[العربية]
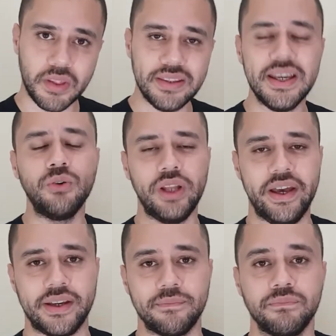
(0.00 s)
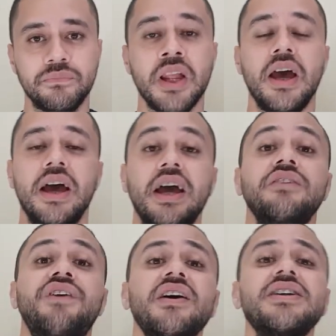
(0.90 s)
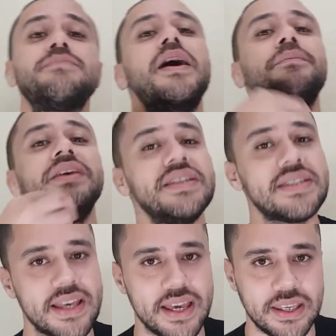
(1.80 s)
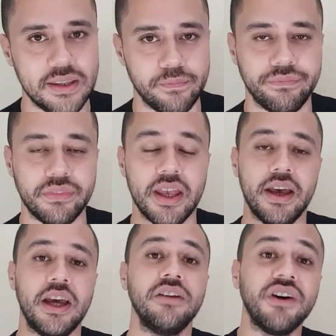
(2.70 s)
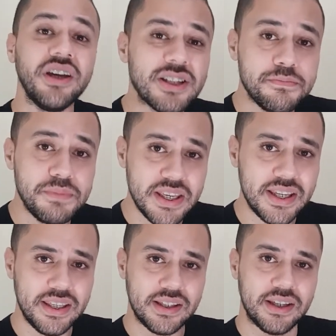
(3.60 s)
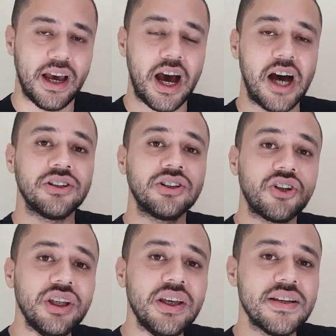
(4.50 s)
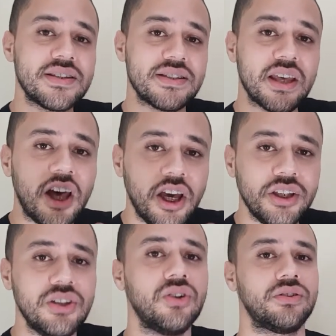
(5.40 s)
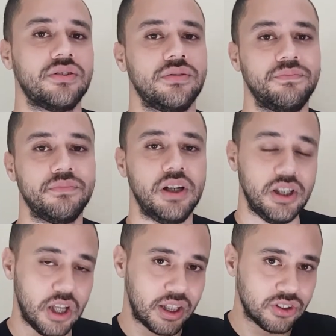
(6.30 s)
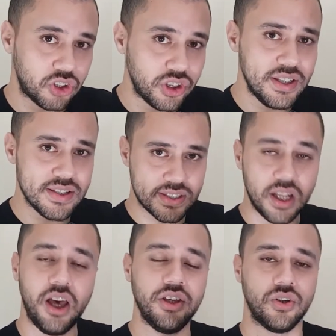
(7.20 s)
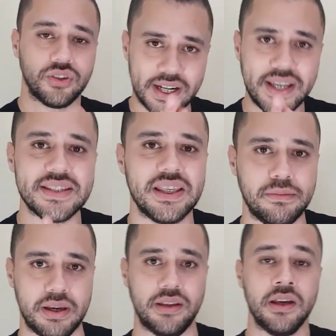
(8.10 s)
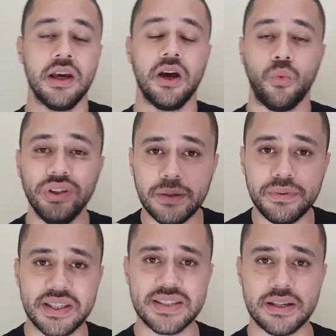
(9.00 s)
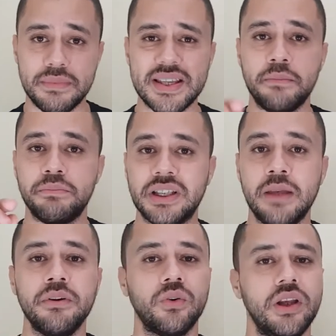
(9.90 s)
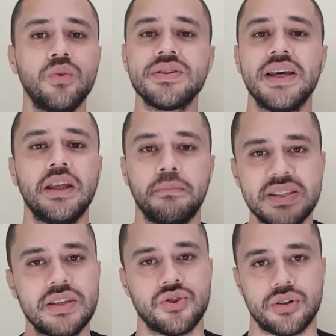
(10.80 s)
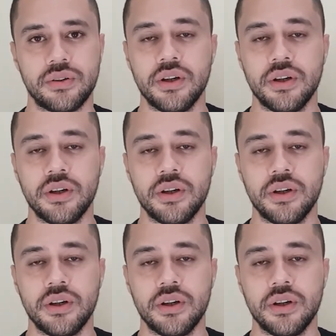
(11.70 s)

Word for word: دي اول حاجه الفيروس بقى بيجي ازاي الفيروس بيجي عن طريق الصلاحيات عن طريق الصلاحيات ركز كده معايا وانت بتنزل مثلا برنامج وليكن زي الماسنجر